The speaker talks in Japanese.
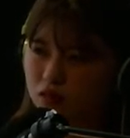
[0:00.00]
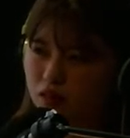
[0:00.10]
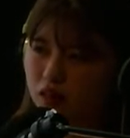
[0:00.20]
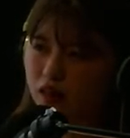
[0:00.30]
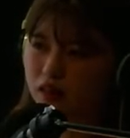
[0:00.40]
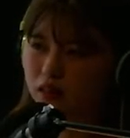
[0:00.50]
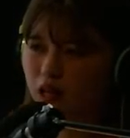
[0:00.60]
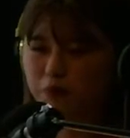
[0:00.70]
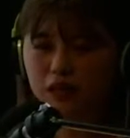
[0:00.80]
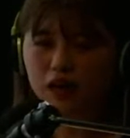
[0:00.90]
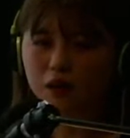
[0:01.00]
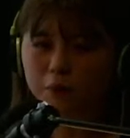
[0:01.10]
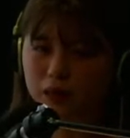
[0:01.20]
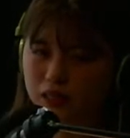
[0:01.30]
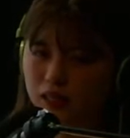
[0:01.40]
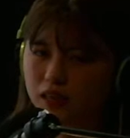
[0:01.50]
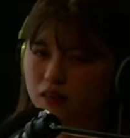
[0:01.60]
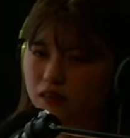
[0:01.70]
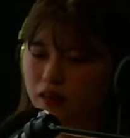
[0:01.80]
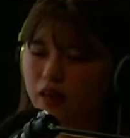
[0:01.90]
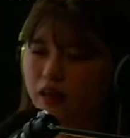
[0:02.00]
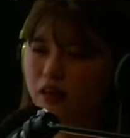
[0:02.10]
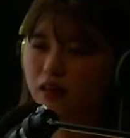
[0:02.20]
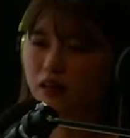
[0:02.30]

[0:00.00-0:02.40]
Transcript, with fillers: で、波があんまりなくて、